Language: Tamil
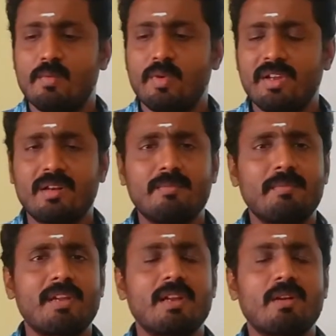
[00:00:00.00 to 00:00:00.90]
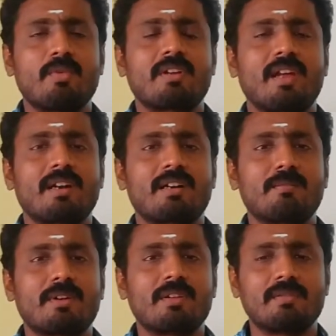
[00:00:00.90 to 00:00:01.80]
உயரம் அப்படிங்கிற ஒரு கேரக்டர்
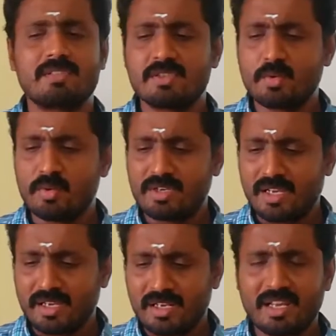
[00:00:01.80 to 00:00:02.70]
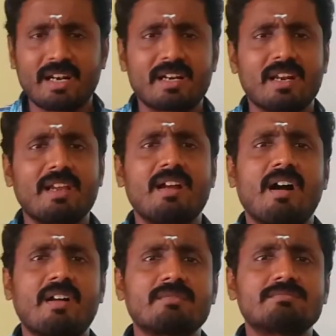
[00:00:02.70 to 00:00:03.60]
மட்டும்தான் வந்துச்சு குட்டைங்கிற கேரக்டர் எங்கே
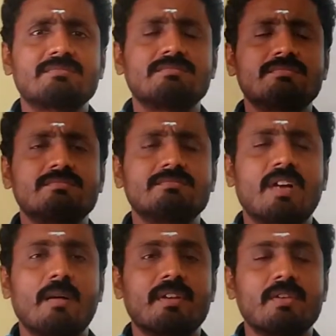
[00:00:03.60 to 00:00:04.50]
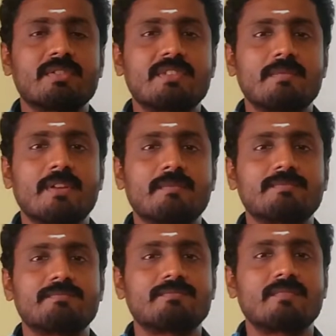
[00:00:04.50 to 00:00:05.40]
காணும் அப்படின்னு யோசிச்சாப்ல
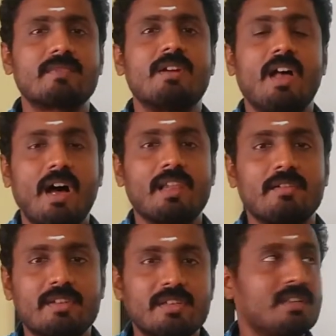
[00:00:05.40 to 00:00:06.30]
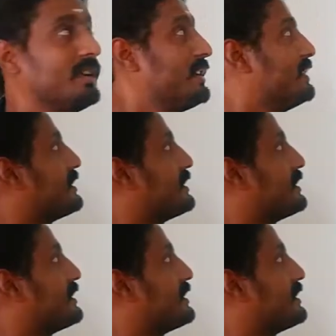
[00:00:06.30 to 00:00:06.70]
அதாவது இந்த